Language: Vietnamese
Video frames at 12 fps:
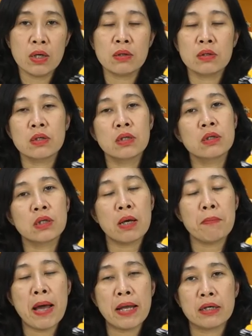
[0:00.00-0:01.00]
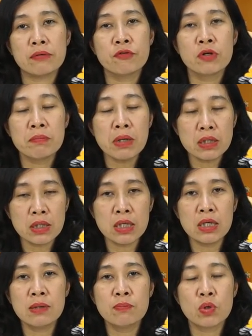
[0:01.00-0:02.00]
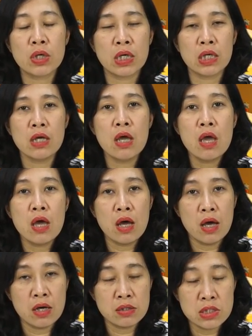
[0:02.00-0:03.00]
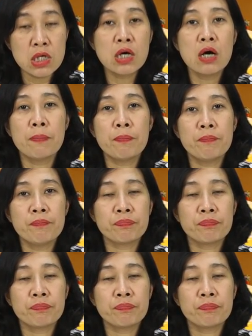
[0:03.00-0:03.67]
không ạ các bạn với bất kỳ một cái à, trường hợp